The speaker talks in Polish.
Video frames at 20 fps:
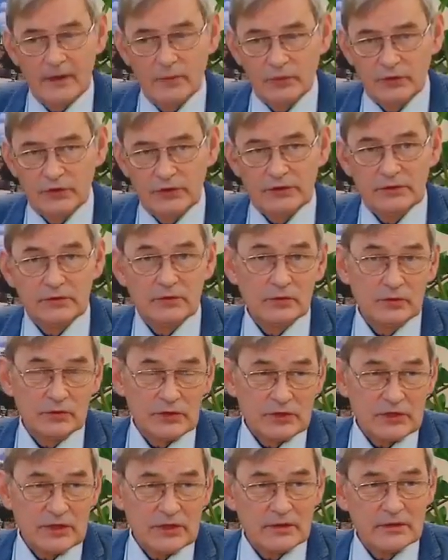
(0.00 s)
budynku,
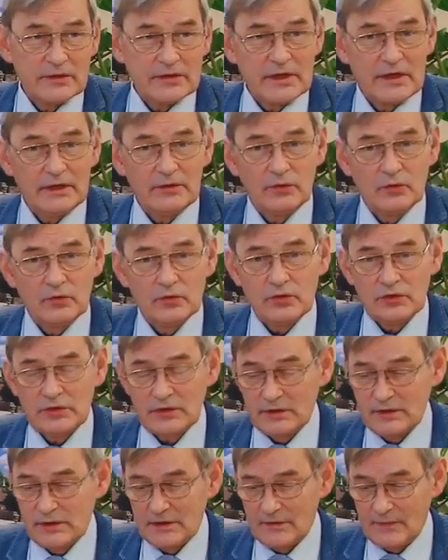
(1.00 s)
gdyż jego stan
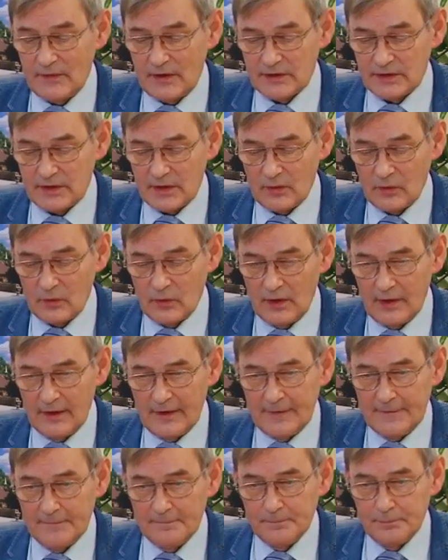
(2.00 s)
już stwarzał
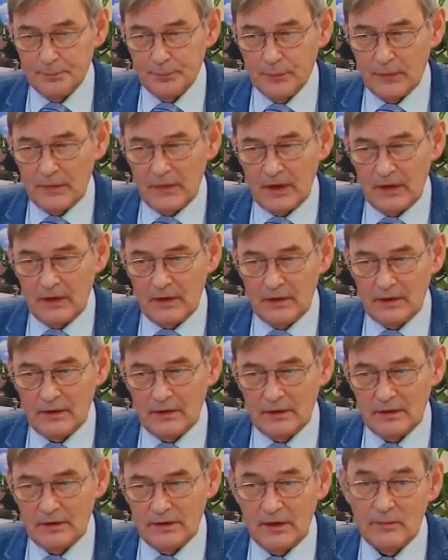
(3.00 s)

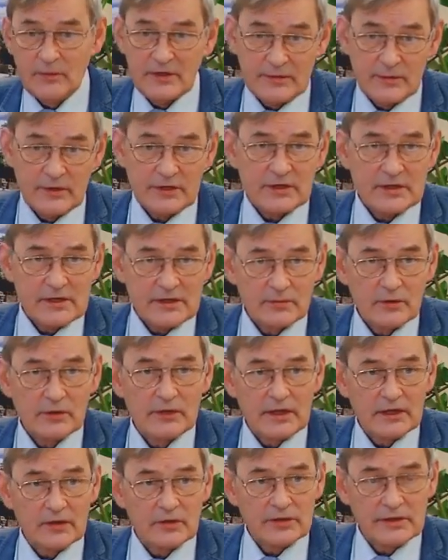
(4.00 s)
mm, niebezpieczeństwo
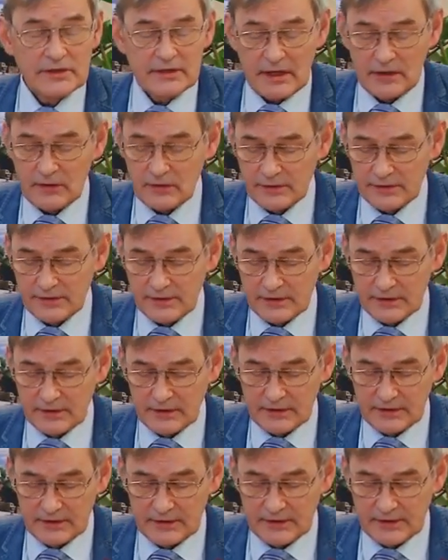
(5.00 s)
dla
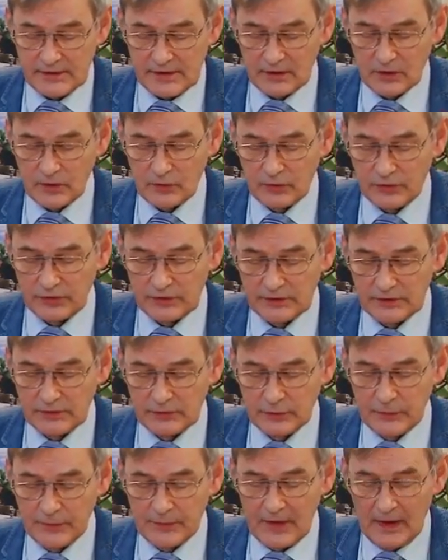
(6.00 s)
korzystających z tego
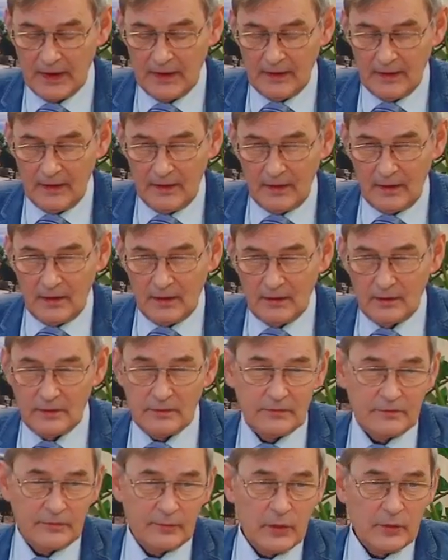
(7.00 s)
budynku.
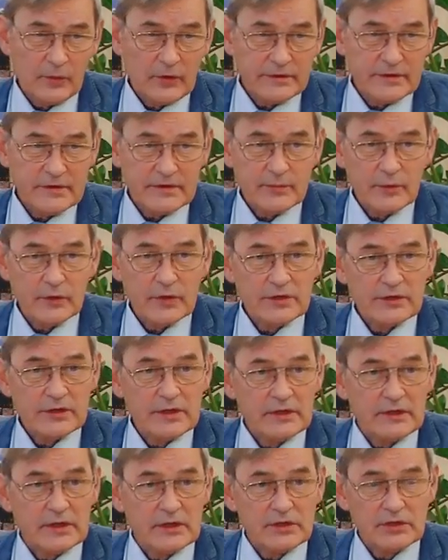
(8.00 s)
W pomocy
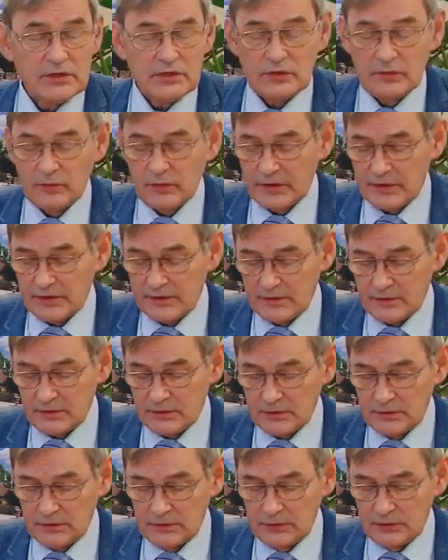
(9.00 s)
społecznej też się
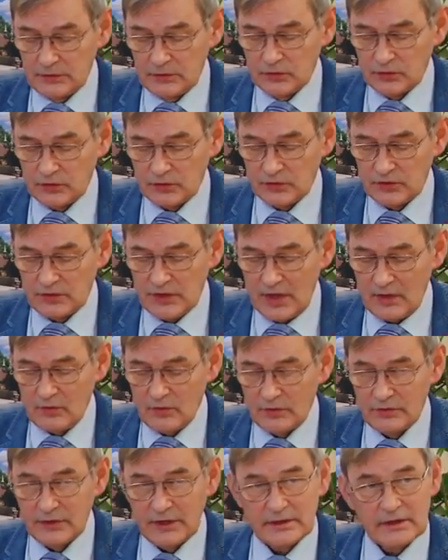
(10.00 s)
bardzo y, dużo
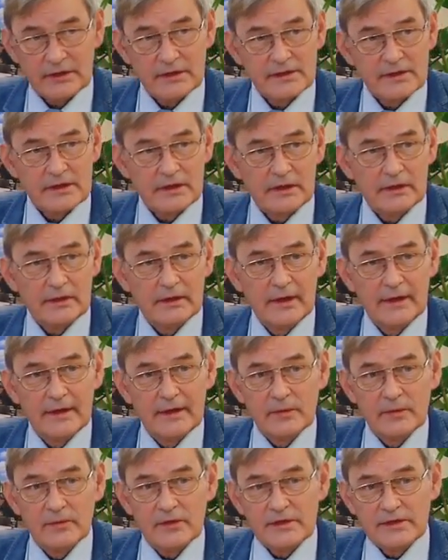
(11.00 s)
działo. Na ten cel
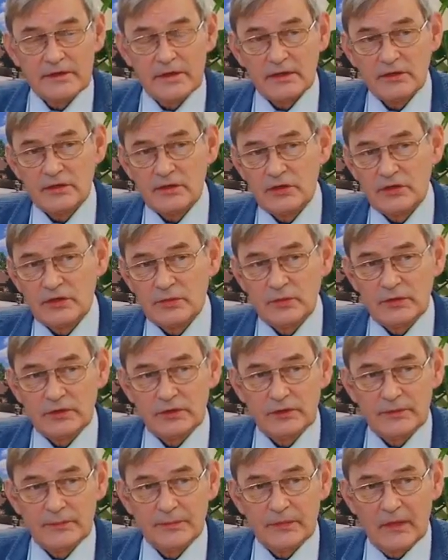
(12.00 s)

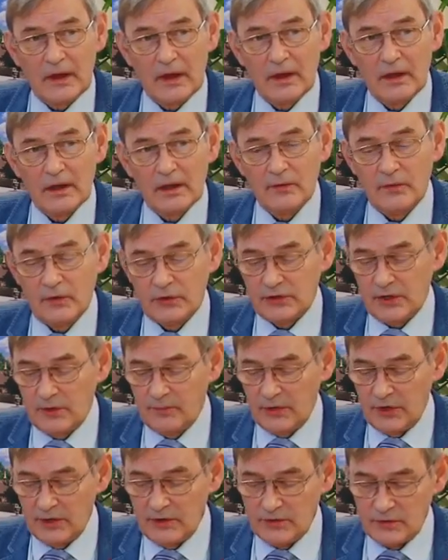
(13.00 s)
przeznaczyliśmy mm, kwotę
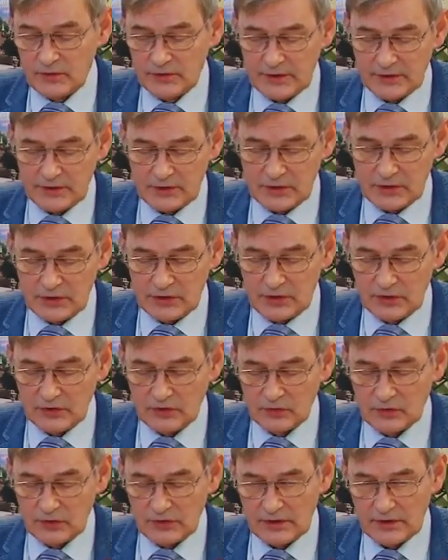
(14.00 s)

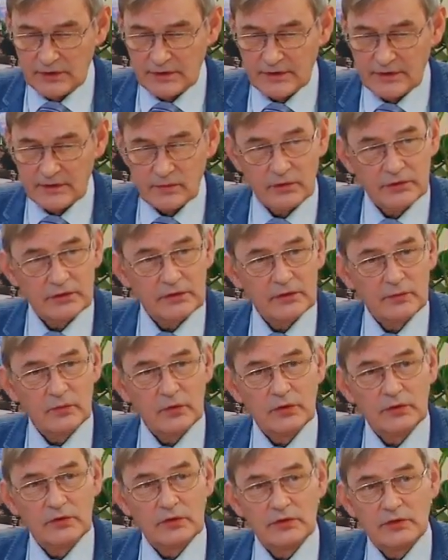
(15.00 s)
560 tysięcy złotych.
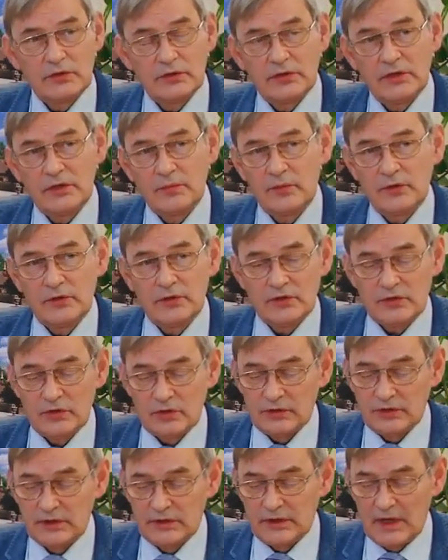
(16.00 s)
Były to środki
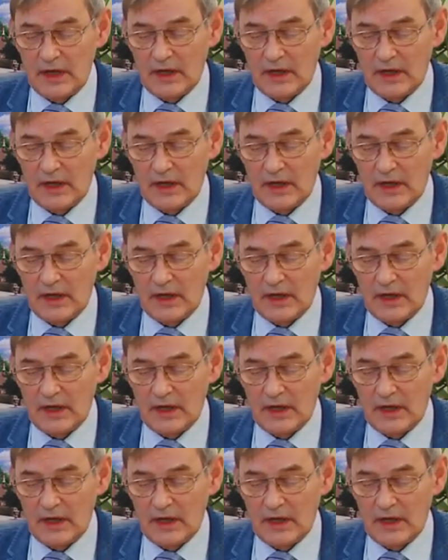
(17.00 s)
poniesione